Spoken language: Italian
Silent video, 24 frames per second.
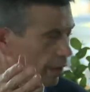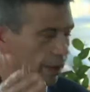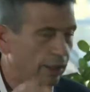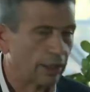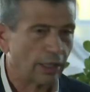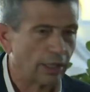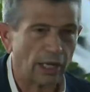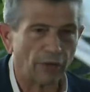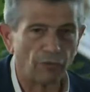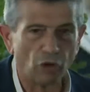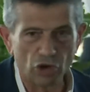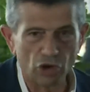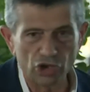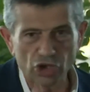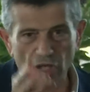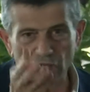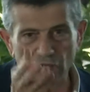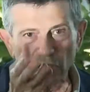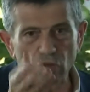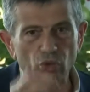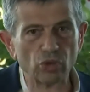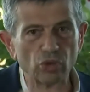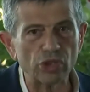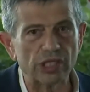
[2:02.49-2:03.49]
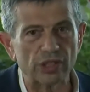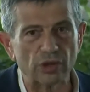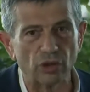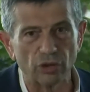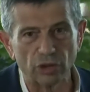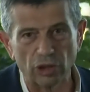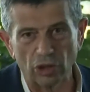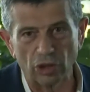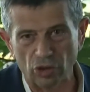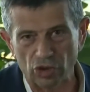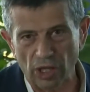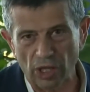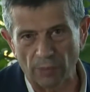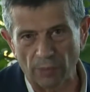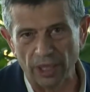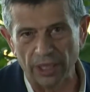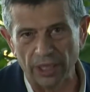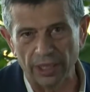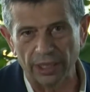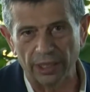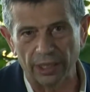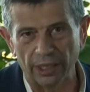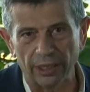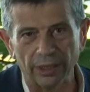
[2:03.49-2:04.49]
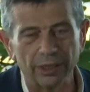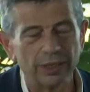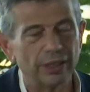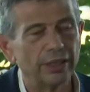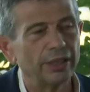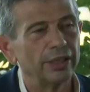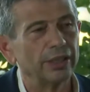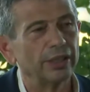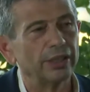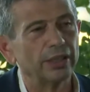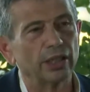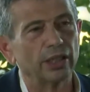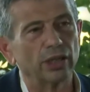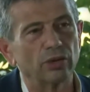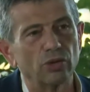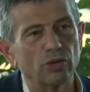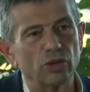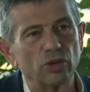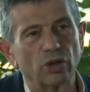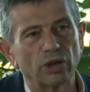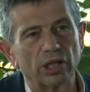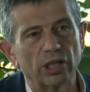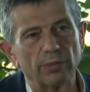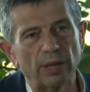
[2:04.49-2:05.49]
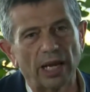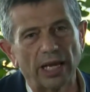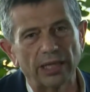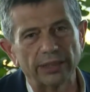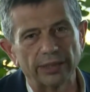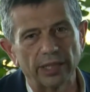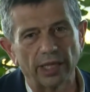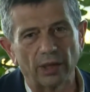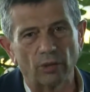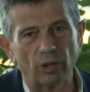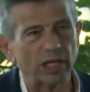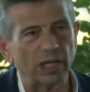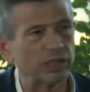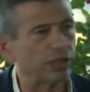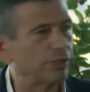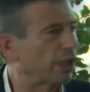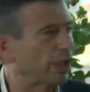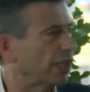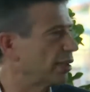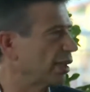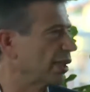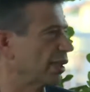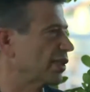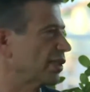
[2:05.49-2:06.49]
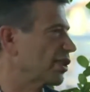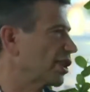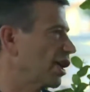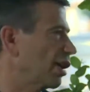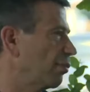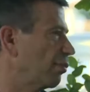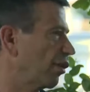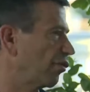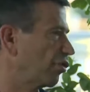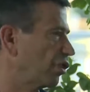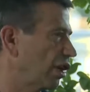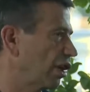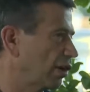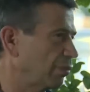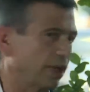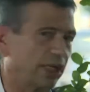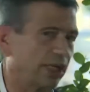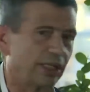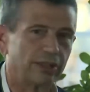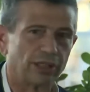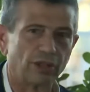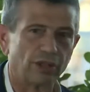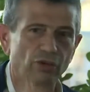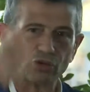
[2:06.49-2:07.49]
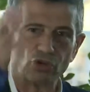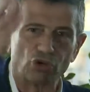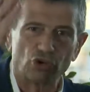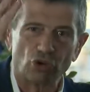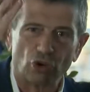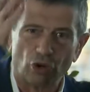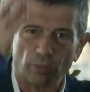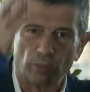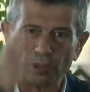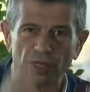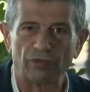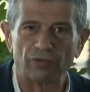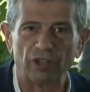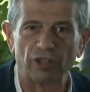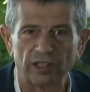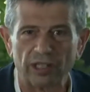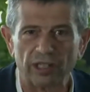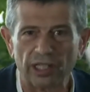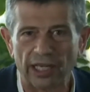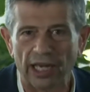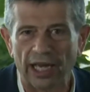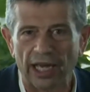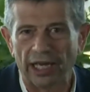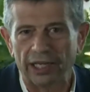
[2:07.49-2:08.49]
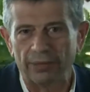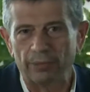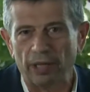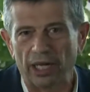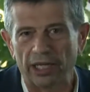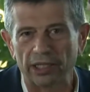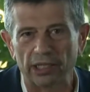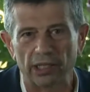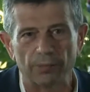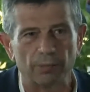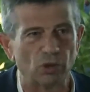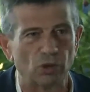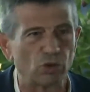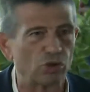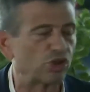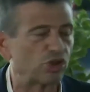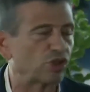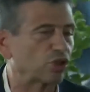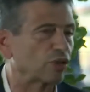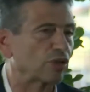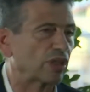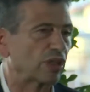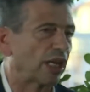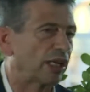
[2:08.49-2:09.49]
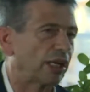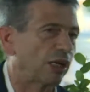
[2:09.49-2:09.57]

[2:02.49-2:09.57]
La vostra intuizione, lo sa bene eh, Guido Grimaldi, è quella di mettere insieme finalmente, non solo per verticale ma anche per orizzontale.